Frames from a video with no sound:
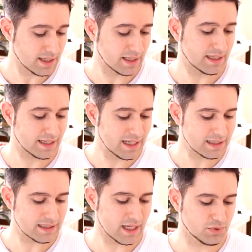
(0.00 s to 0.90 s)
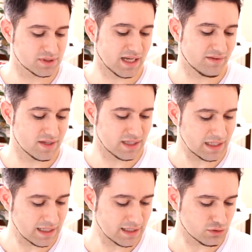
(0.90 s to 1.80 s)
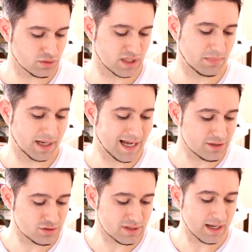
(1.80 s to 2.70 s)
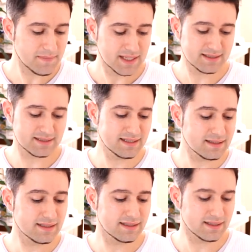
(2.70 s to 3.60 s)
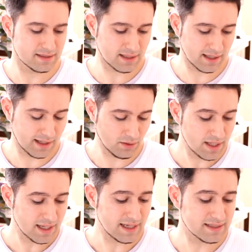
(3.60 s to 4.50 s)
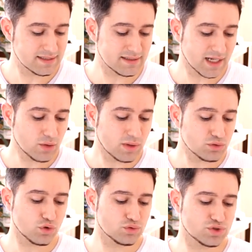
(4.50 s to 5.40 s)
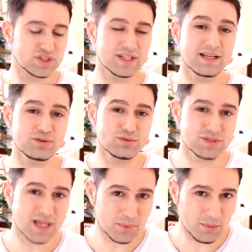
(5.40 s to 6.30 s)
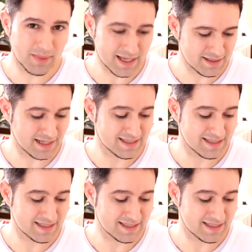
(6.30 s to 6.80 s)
que naquele tempo estáveis sem Cristo, separados da cidadania de Israel e estranhos aos concertos da promessa,